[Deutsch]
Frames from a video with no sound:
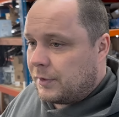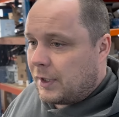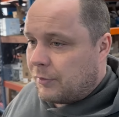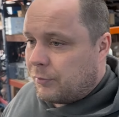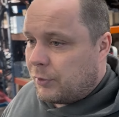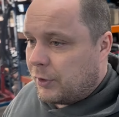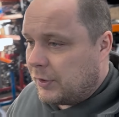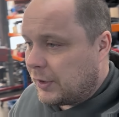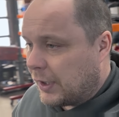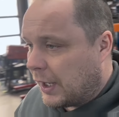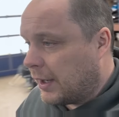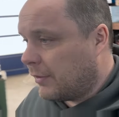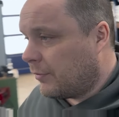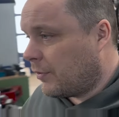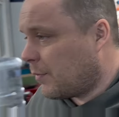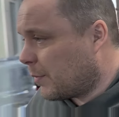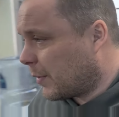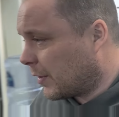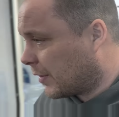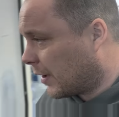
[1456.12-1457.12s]
Dann würde ich
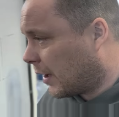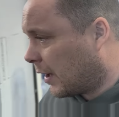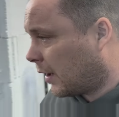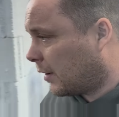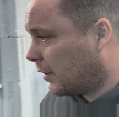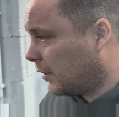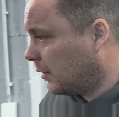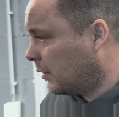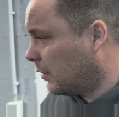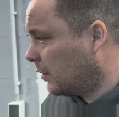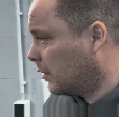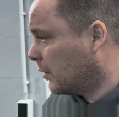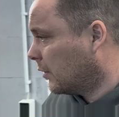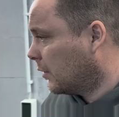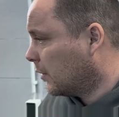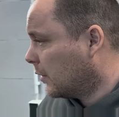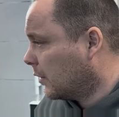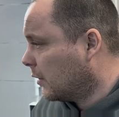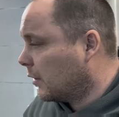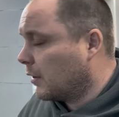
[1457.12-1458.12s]
einfach mal sagen,
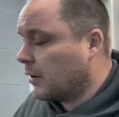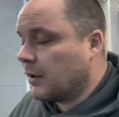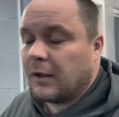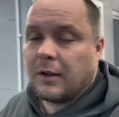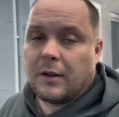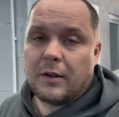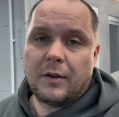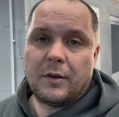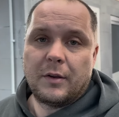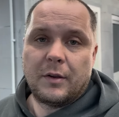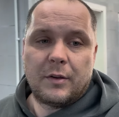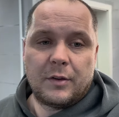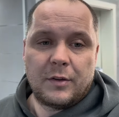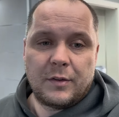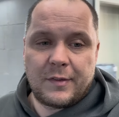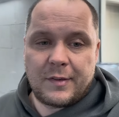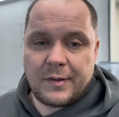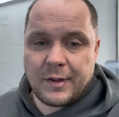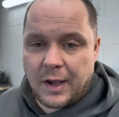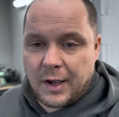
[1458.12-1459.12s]

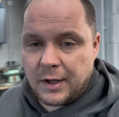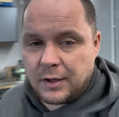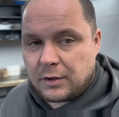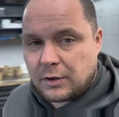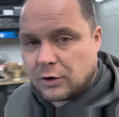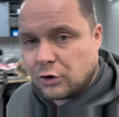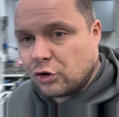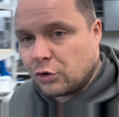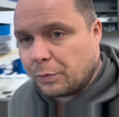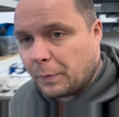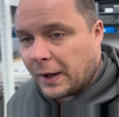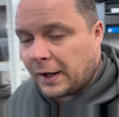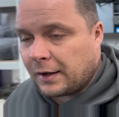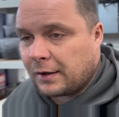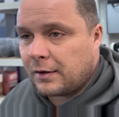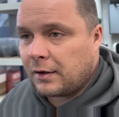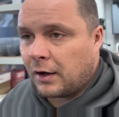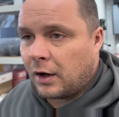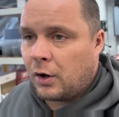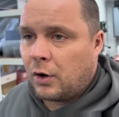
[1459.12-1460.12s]
seid
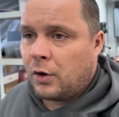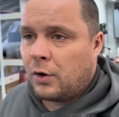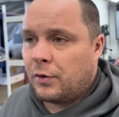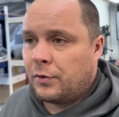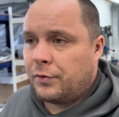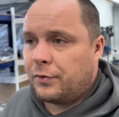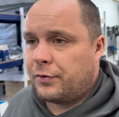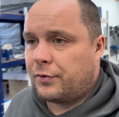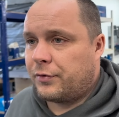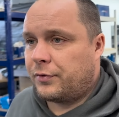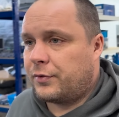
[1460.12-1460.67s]
gespannt auf